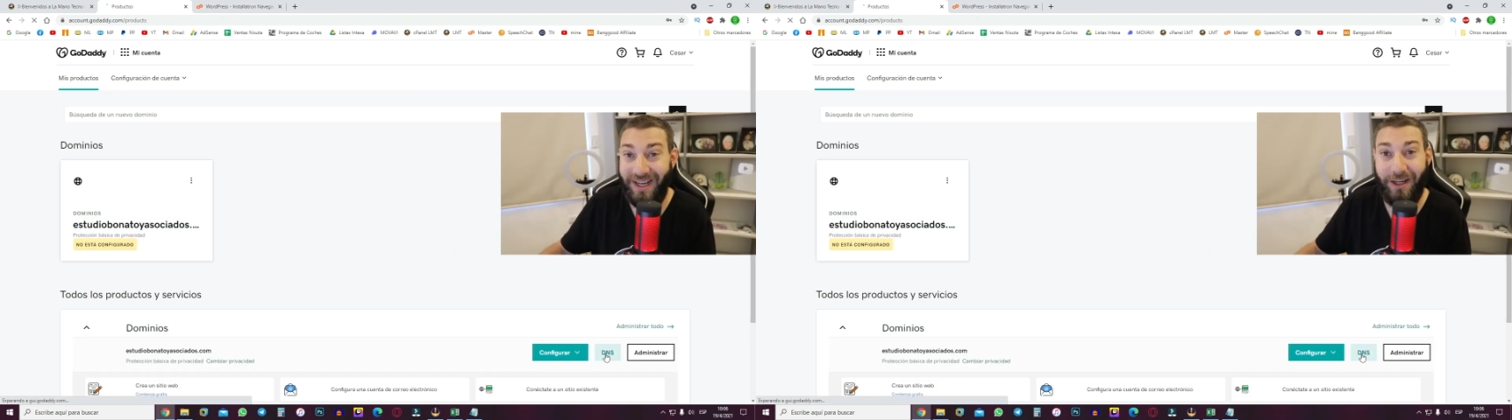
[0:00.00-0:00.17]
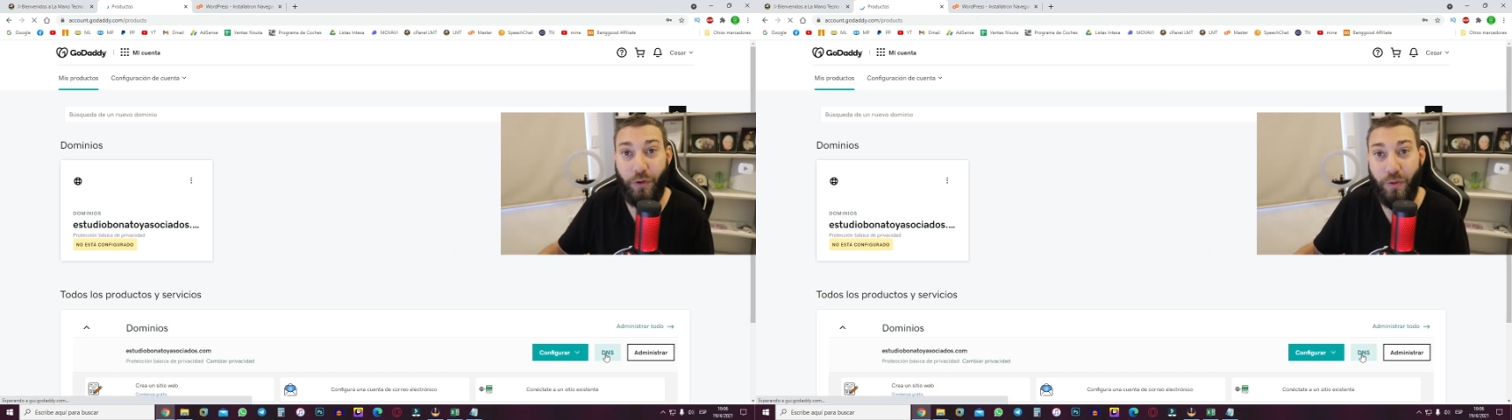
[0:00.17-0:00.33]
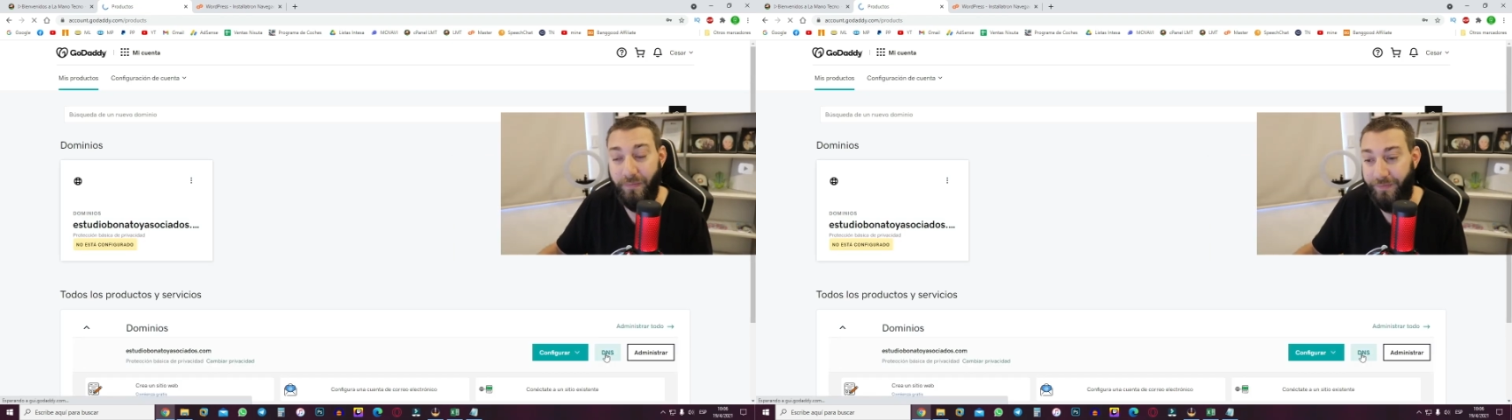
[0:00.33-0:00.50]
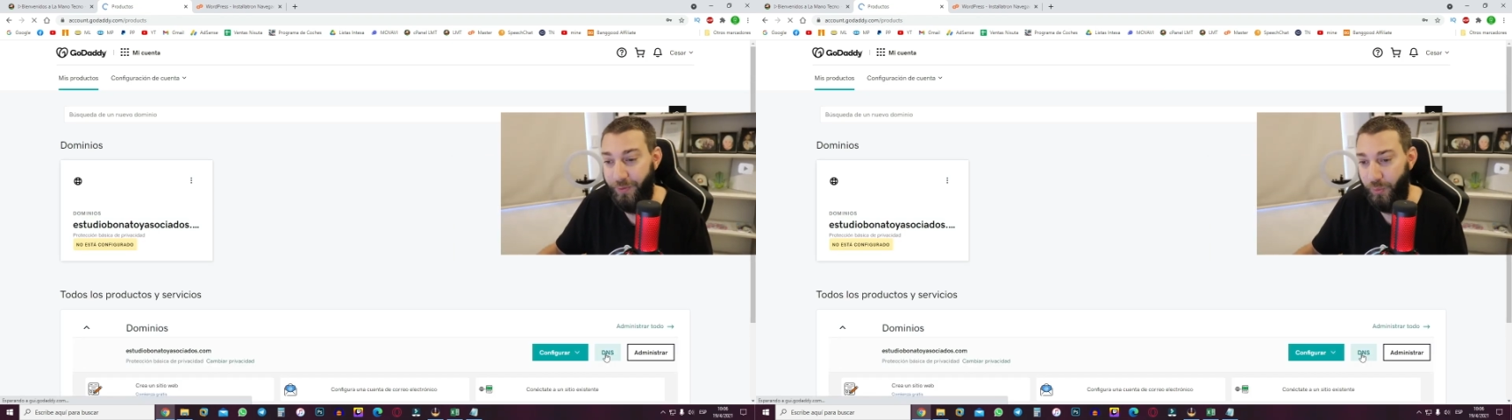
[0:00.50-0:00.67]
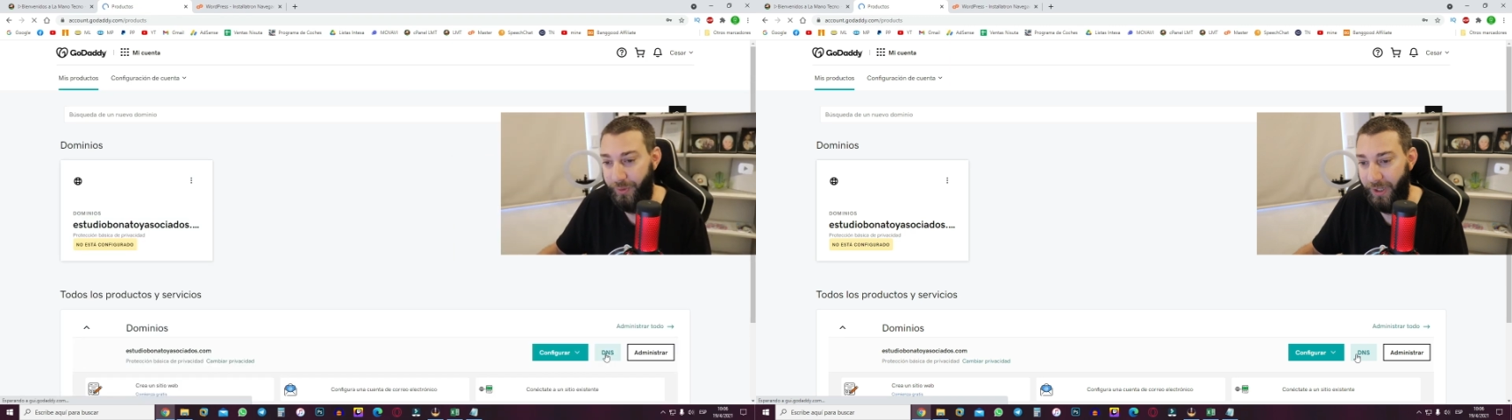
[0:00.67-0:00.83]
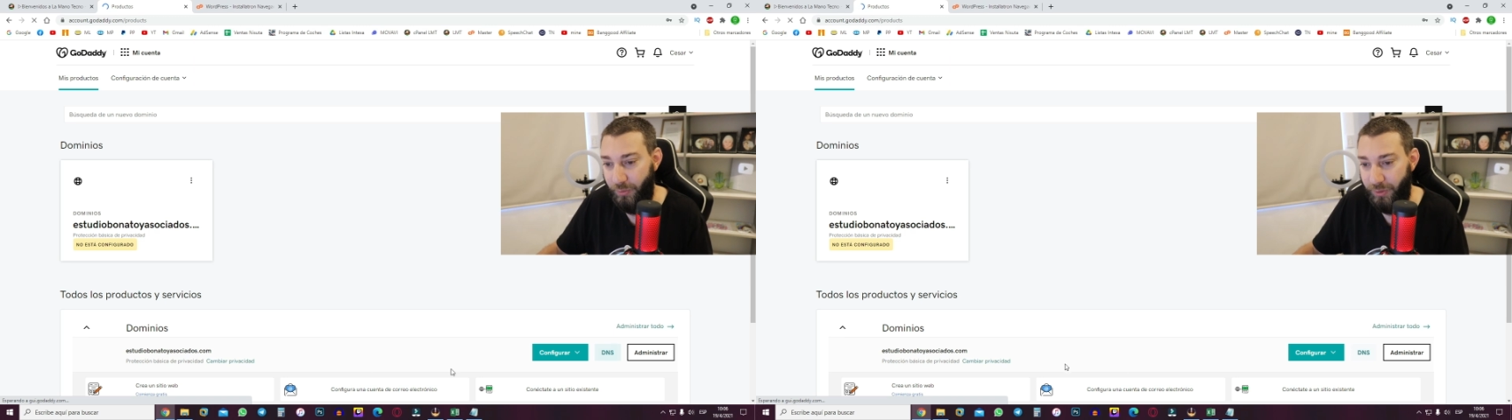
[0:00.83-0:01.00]
a
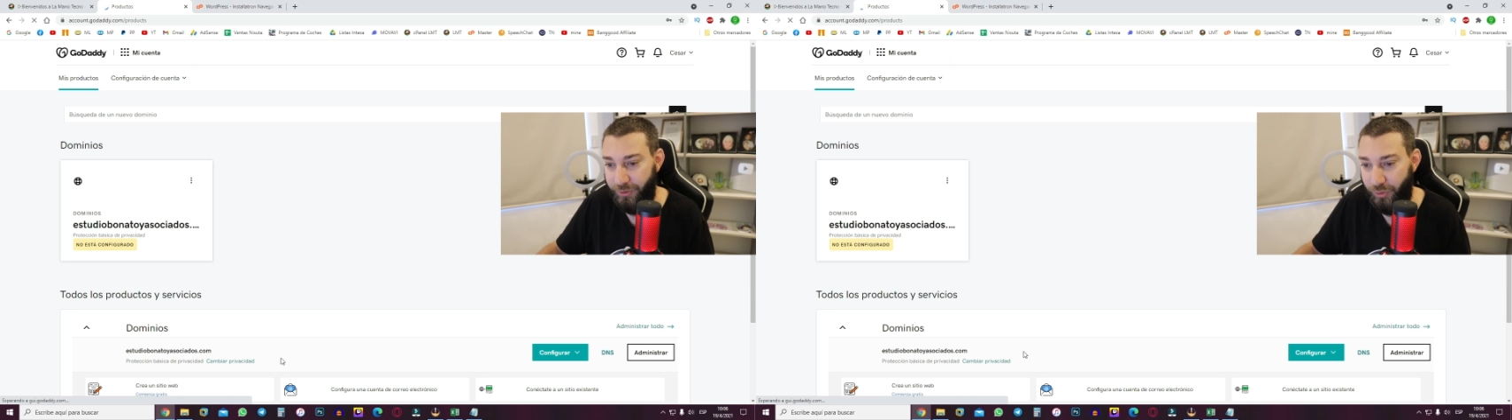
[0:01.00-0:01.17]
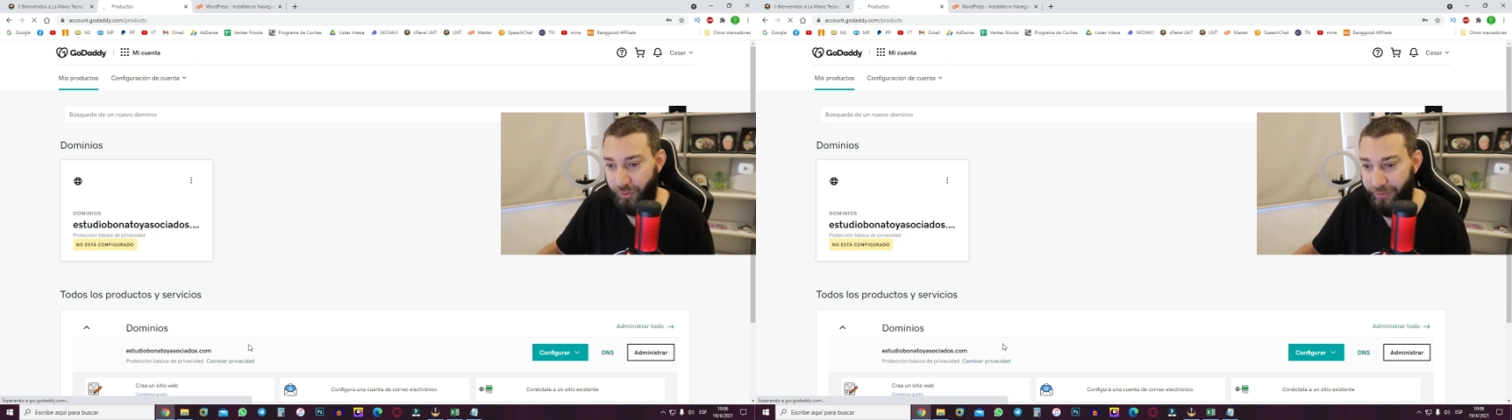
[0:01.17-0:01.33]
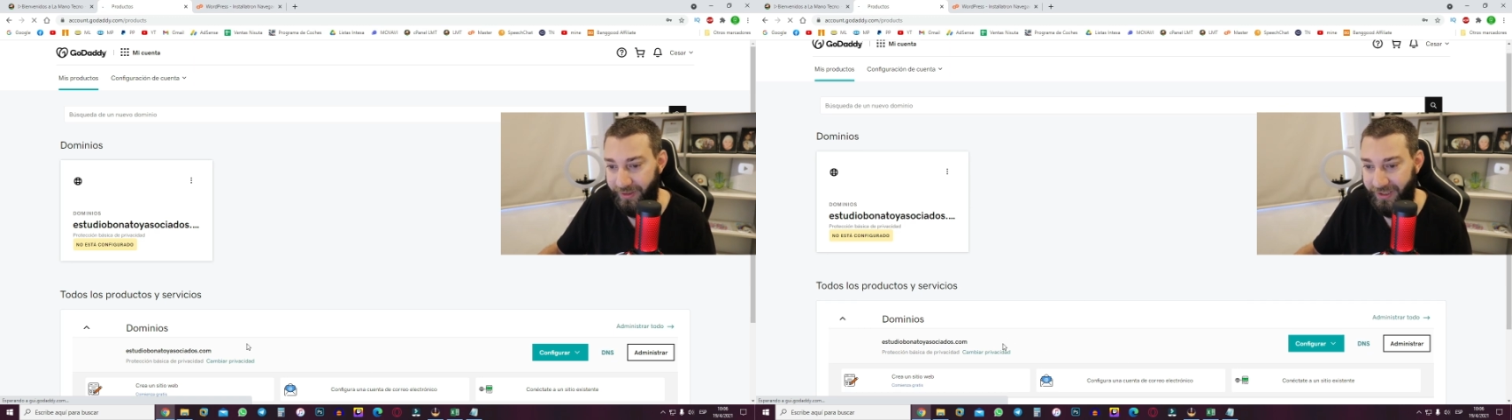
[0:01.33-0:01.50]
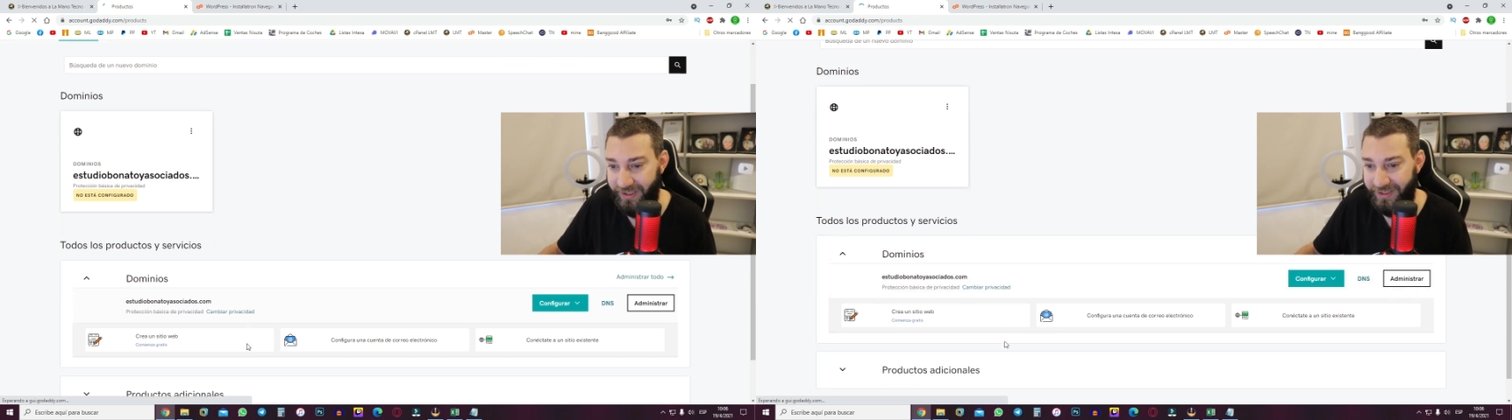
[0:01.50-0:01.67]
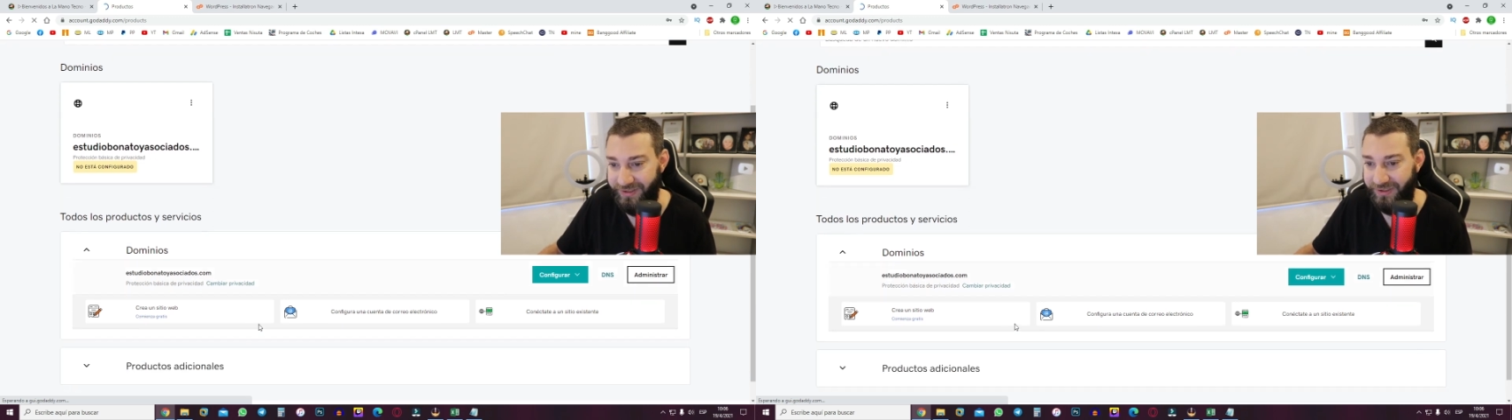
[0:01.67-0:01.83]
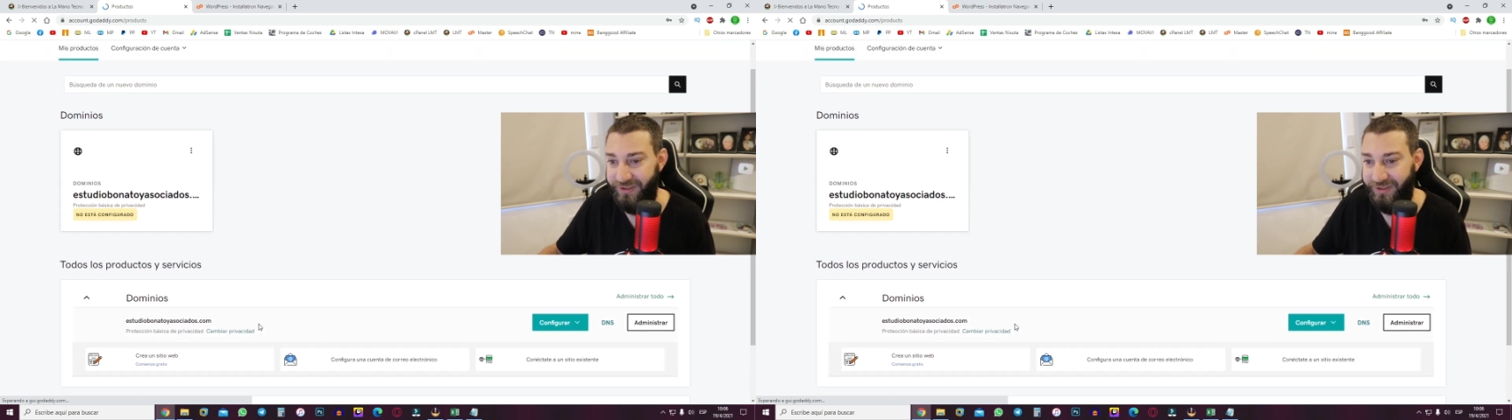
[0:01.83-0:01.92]
configurar nuestros DNS.